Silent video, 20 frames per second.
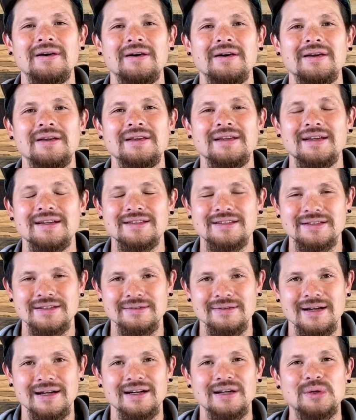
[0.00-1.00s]
イエス
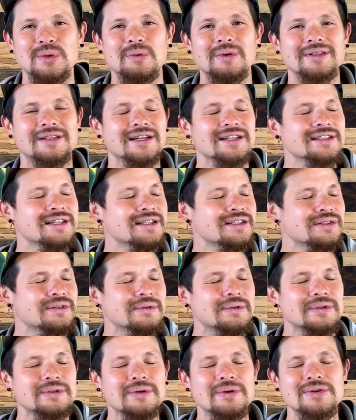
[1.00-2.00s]
は私たちの
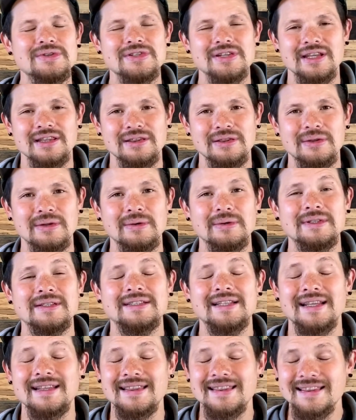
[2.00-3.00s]
ことは
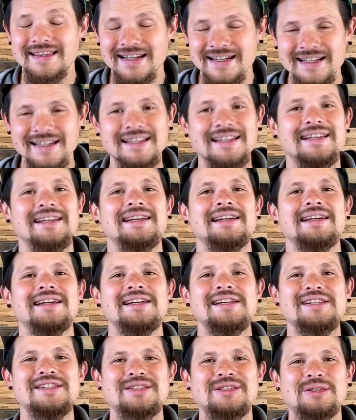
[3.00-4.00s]
絶対に
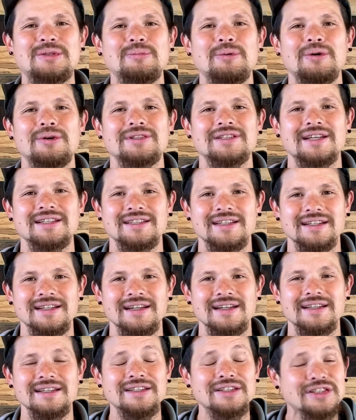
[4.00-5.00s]
失望させ
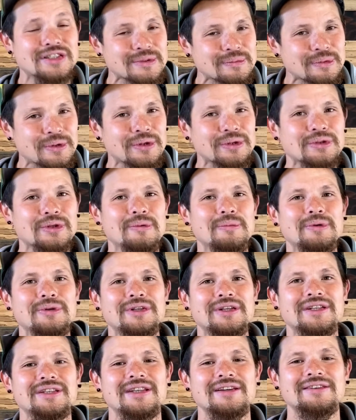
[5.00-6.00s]
ないいつも共
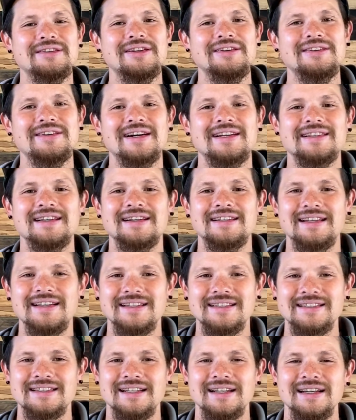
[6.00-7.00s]
にいてくれる方で
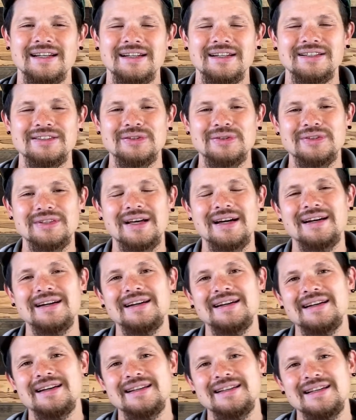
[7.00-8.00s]
すそんな
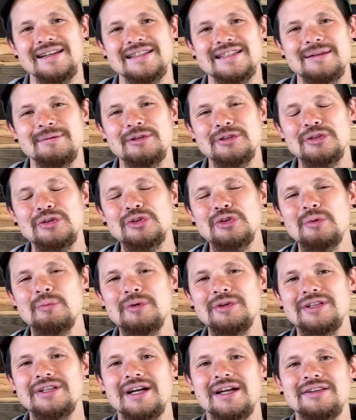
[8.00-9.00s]
イエス様と
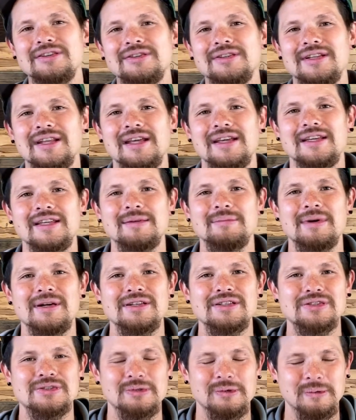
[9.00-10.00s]
共に歩んでいきま
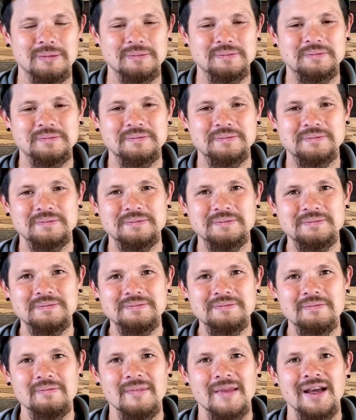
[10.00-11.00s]
しょ
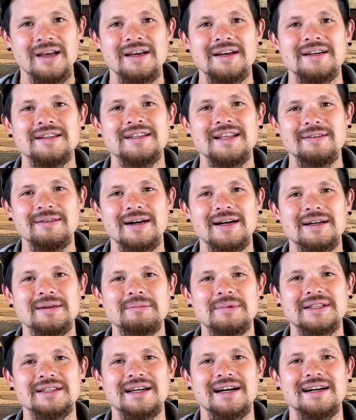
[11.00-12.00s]
うでは
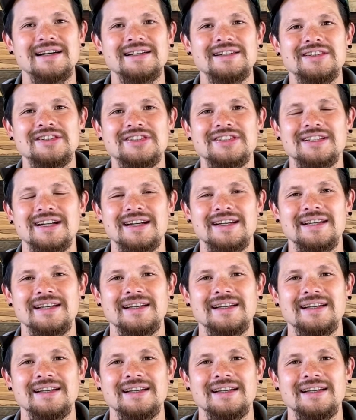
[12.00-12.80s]
また次回